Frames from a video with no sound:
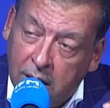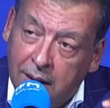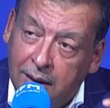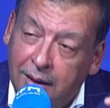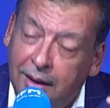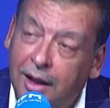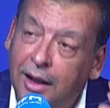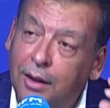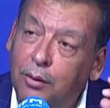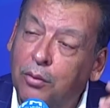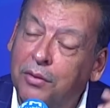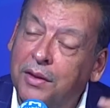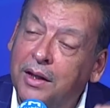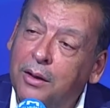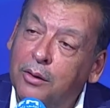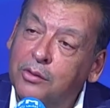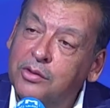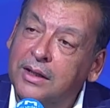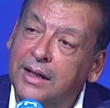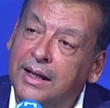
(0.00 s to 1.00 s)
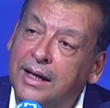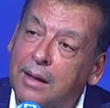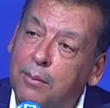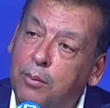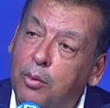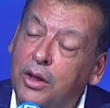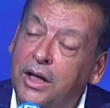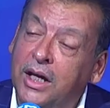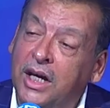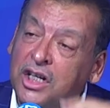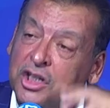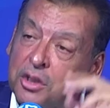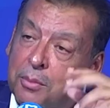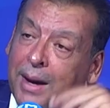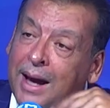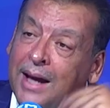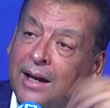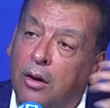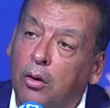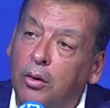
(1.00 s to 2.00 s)
لانه ثاني اكسيد الكربون يعيش
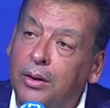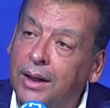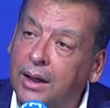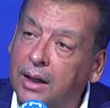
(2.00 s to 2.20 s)
معانا اون